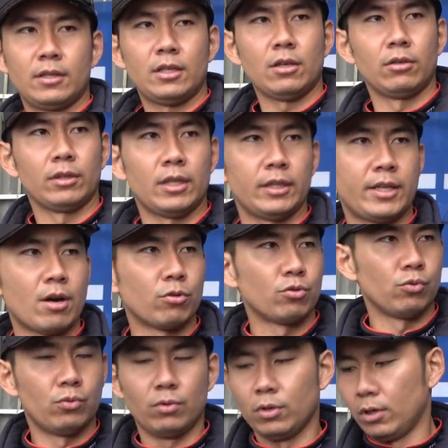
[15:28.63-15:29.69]
这种的钓
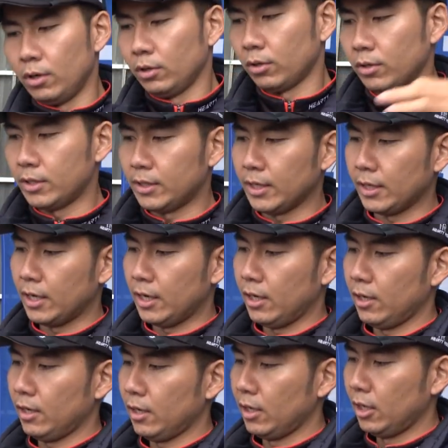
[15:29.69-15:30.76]
组都是这个，
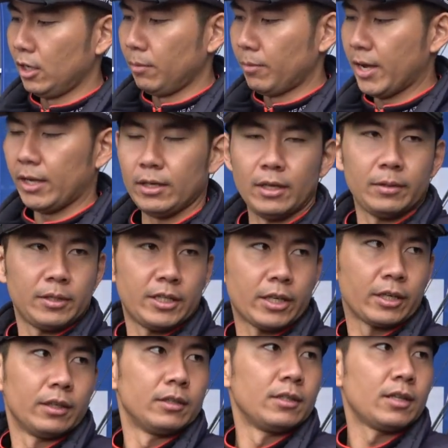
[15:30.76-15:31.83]
背的这个
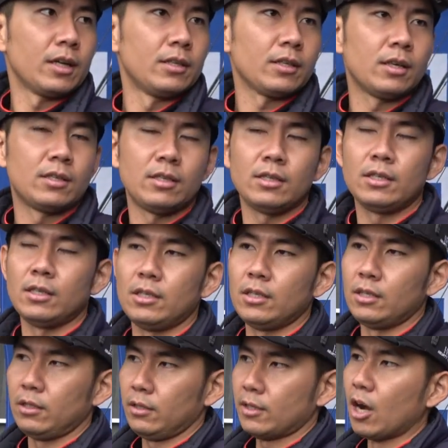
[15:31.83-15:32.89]
这个这个
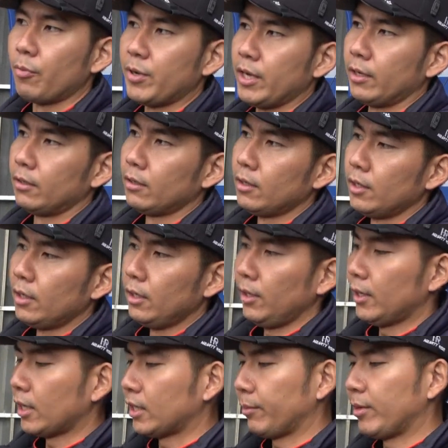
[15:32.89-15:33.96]
是刀片，因
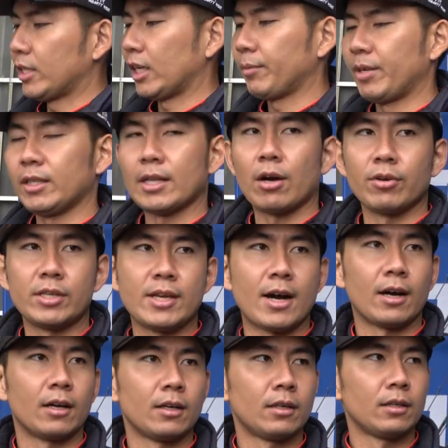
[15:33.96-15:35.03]
为它前面像一片刀一
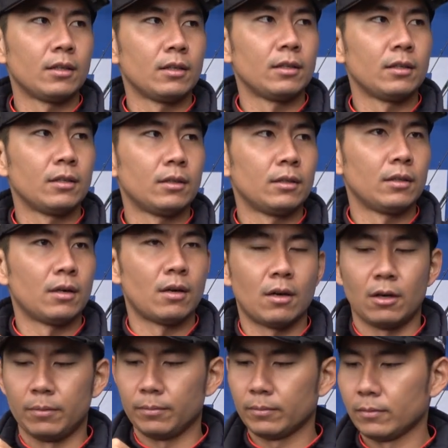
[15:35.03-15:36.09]
样，
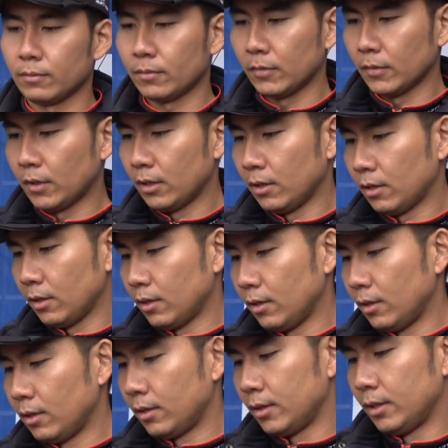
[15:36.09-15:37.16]
好，
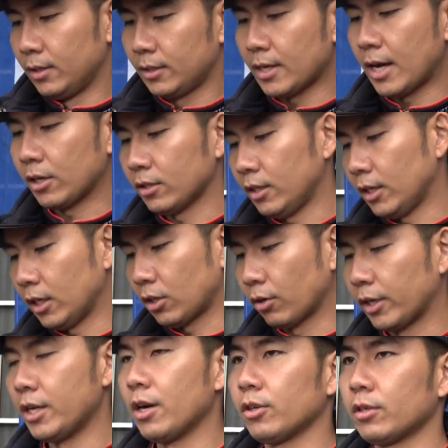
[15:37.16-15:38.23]
再就是一个
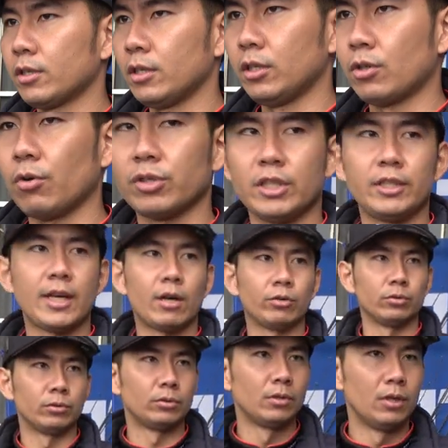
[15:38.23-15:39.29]
Tokyo，就是东京钓
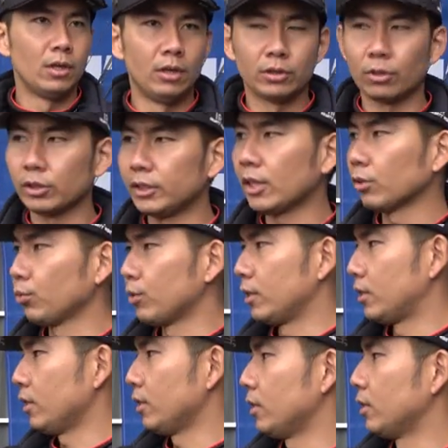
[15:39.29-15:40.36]
组，东京钓组
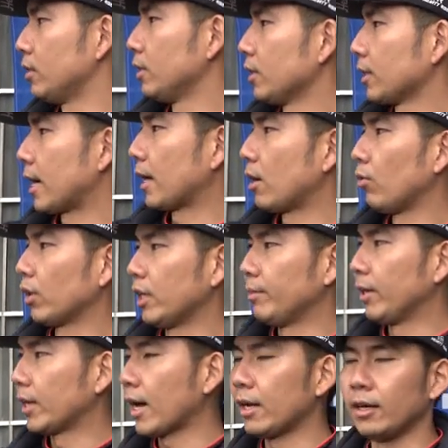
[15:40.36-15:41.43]
只是刚刚我给你
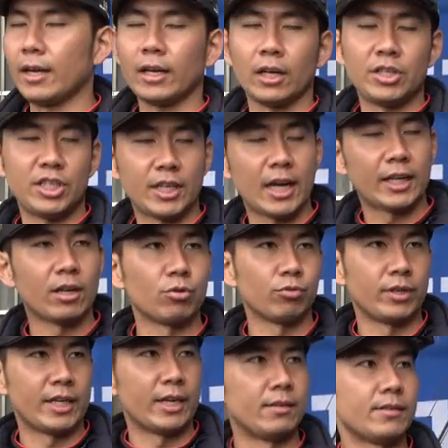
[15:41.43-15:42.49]
们看的那个吉卡钓组
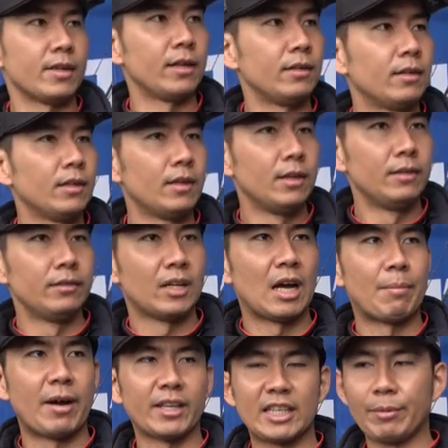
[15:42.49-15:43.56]
的延伸，
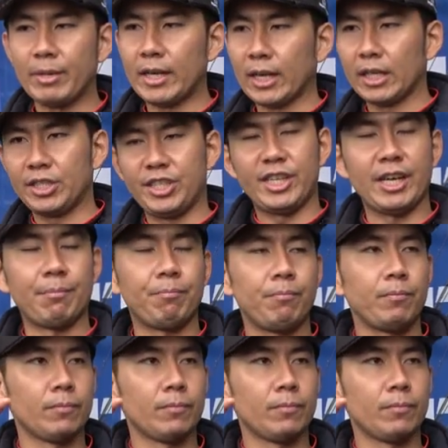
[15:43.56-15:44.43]
它把下面那个铅，